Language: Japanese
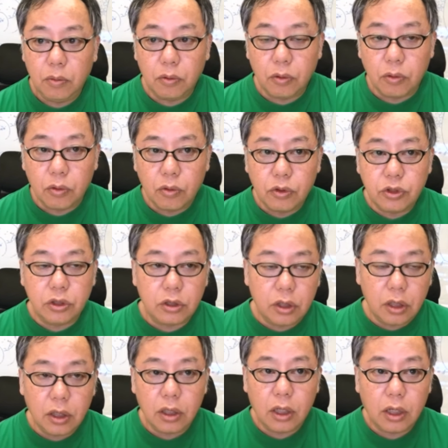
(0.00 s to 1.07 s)
僕の個人
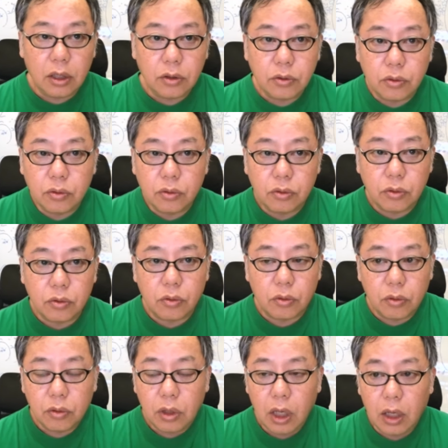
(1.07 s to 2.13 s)
的な、そのちょっ
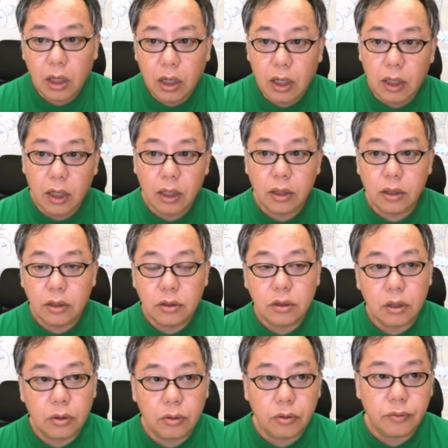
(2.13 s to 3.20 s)
と見解なんです
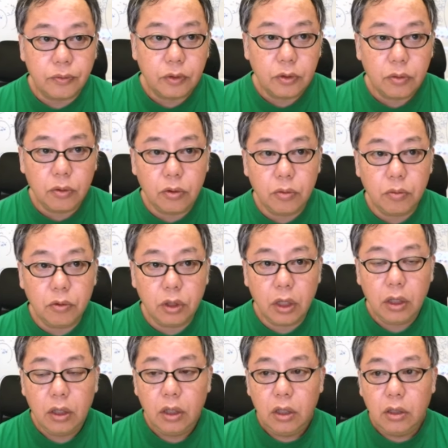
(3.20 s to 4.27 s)
けど、ここも
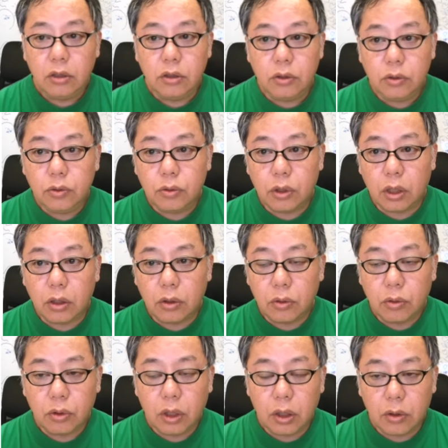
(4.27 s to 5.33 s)
ね、ニュートラルに
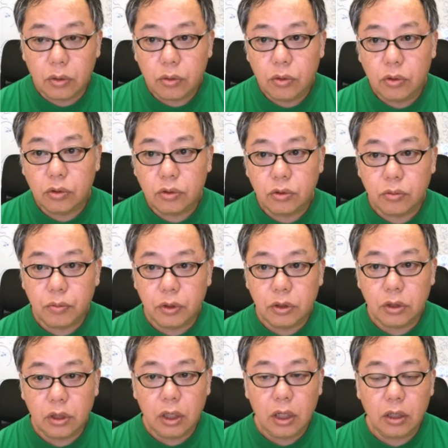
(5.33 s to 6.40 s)
捉えると、その
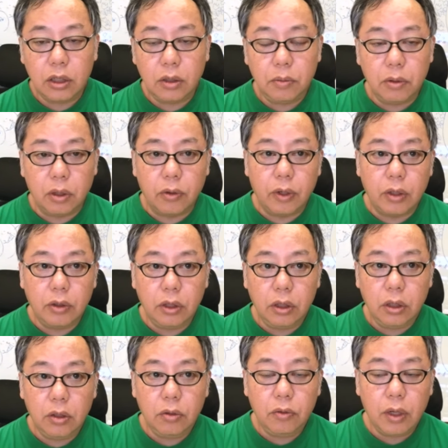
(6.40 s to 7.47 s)
別にネガティブが悪いっ
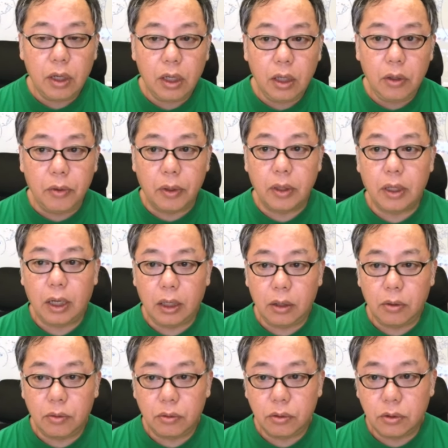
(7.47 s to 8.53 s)
ていうわけではないって
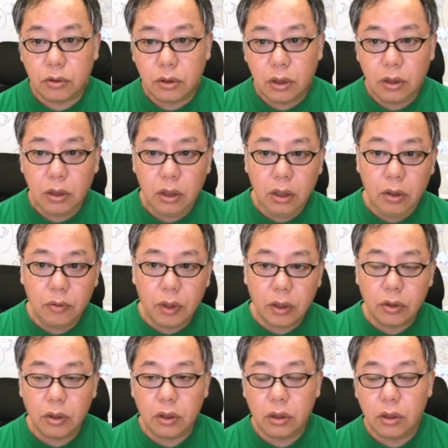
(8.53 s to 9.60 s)
ことですね。いい
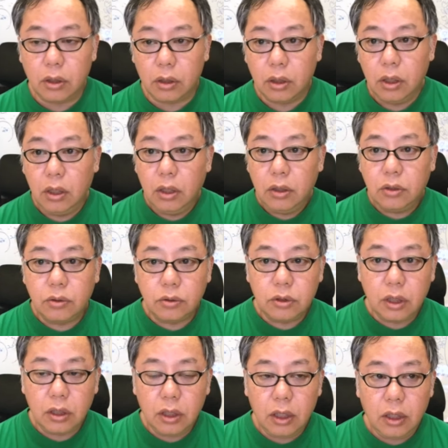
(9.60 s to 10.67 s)
悪いって、その
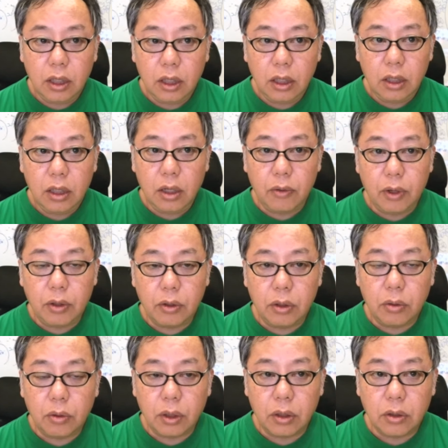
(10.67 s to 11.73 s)
絶対的な悪
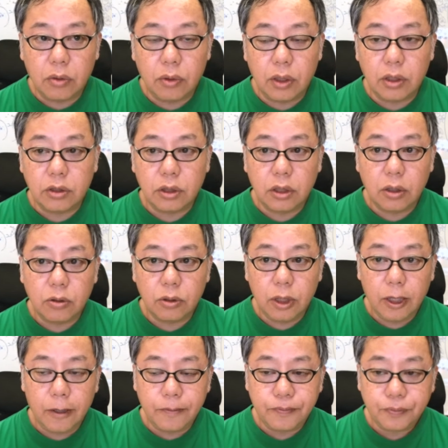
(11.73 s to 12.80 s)
いとかっていうわけじゃなく
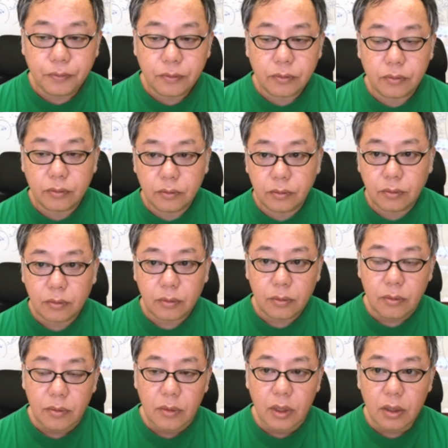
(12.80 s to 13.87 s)
て、
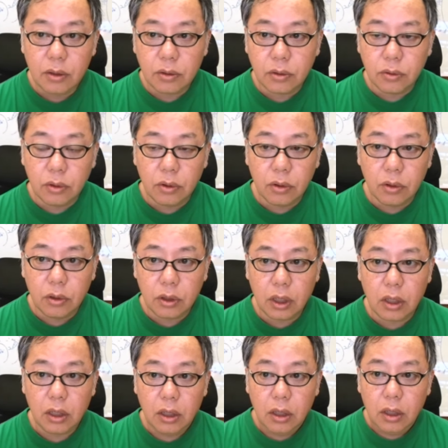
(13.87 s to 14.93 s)
その
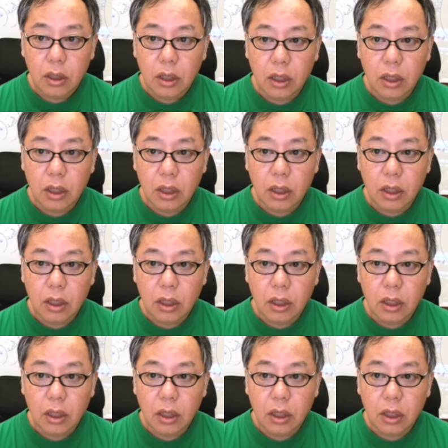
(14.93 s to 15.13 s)
ね、